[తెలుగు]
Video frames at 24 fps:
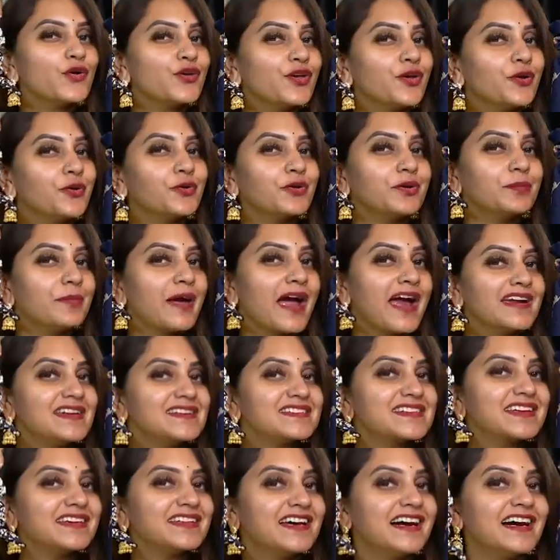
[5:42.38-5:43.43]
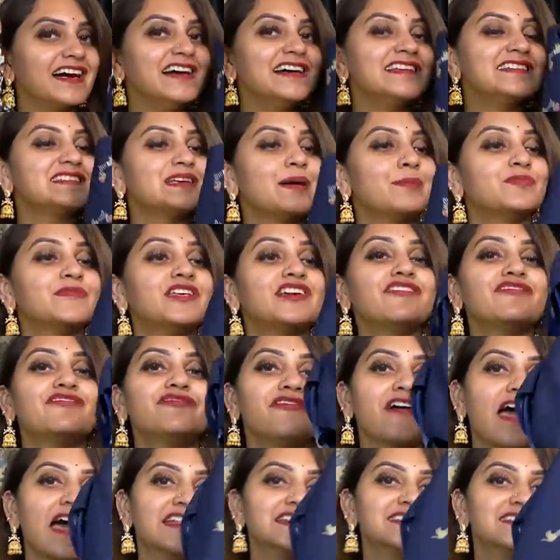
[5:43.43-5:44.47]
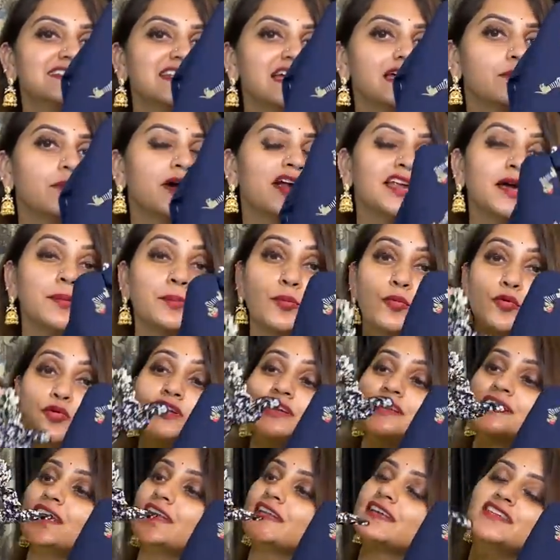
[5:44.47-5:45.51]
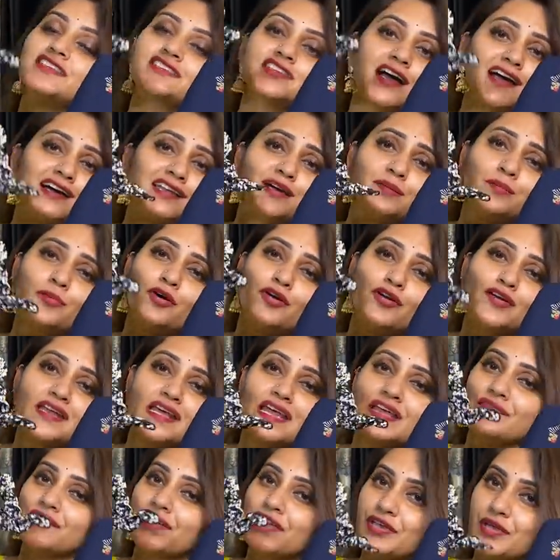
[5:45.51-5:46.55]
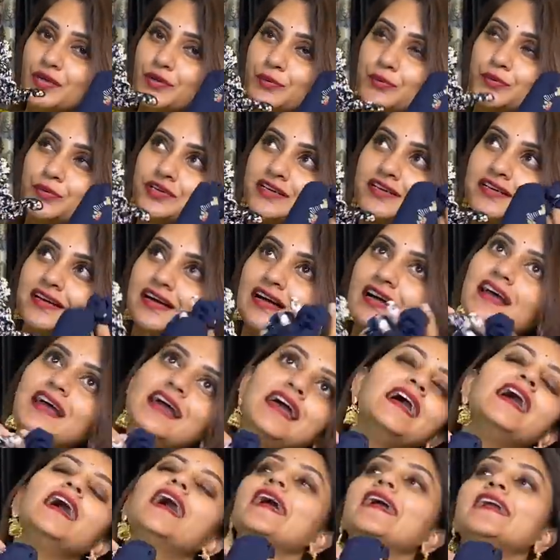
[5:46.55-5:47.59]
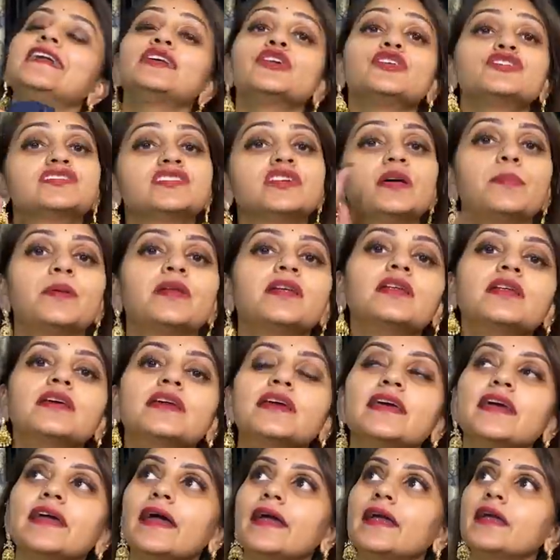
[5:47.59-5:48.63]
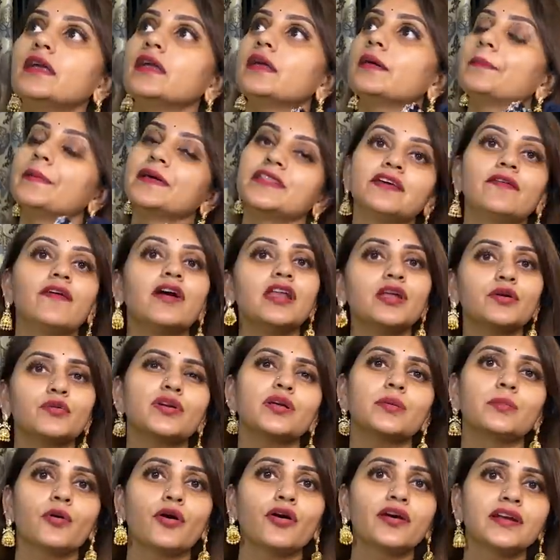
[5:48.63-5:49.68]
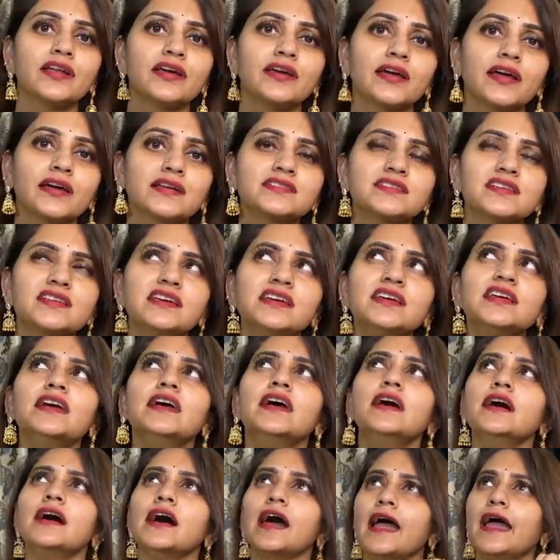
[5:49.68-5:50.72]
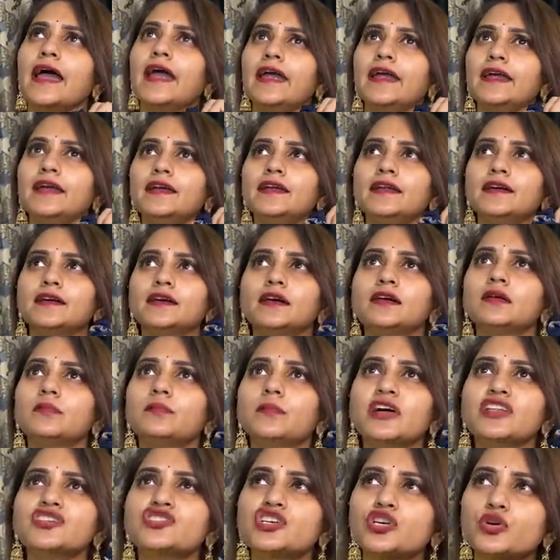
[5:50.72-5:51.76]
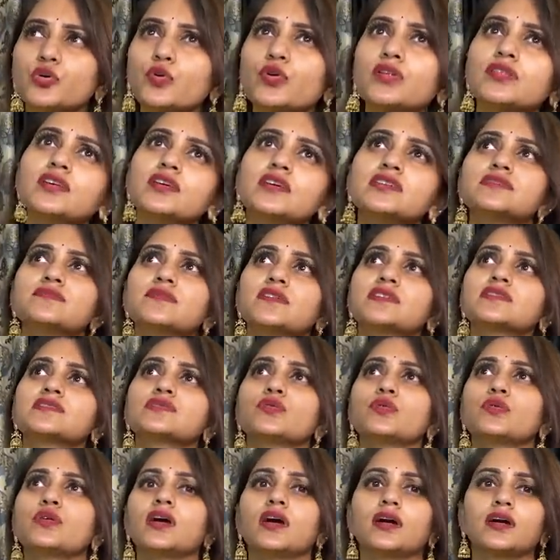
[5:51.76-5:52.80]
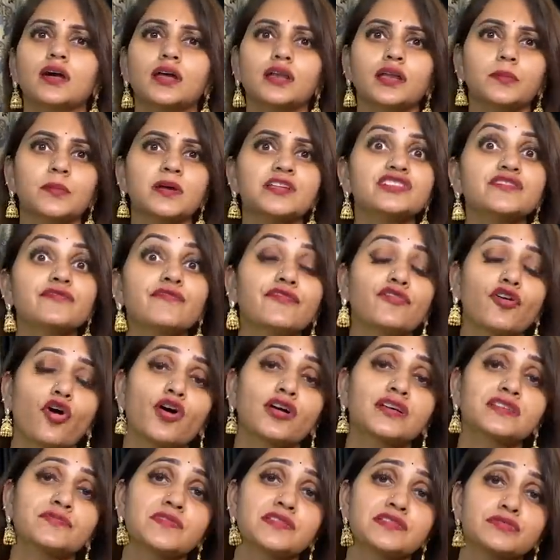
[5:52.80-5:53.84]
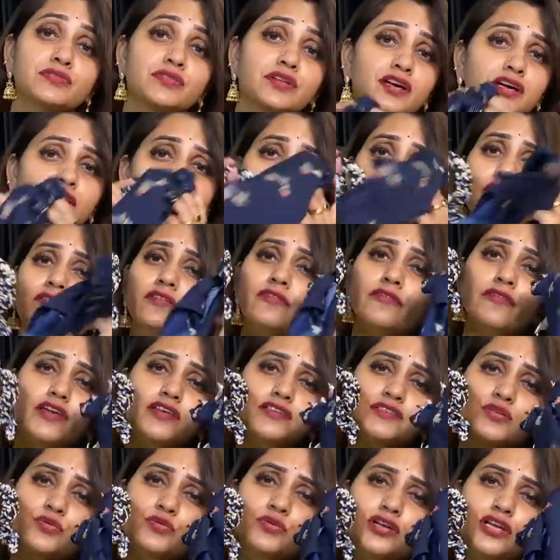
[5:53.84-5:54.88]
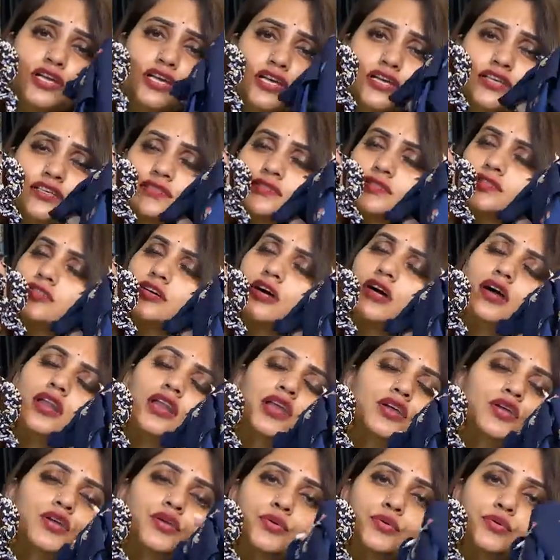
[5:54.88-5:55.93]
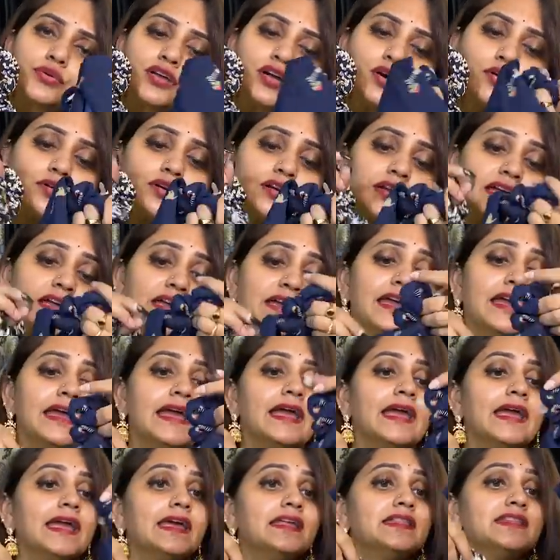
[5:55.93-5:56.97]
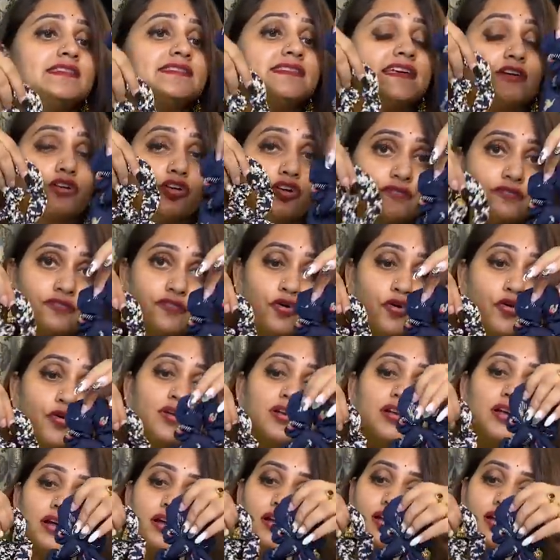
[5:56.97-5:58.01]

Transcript: క్యూట్ బ్యాండ్స్ కదా సంథింగ్ ఫ్యాన్సీ అనమాట పోనీటైల్కి చాలా బాగుంటాయి ఇవి క్యూట్గా ఇంట్లో చిన్నపిల్లలకి అండ్ పెద్దవాళ్ళకి కూడా బాగుంటాయి యాక్చువల్లీ అండ్ మంచి కుర్తీస్ వేసుకున్నా కానీ మంచి ఫ్రాక్స్ వేసుకున్నా కానీ వేసుకుంటే చాలా క్యూట్గా ఉంటాయి ఇది సెట్ ఆఫ్ ఫోర్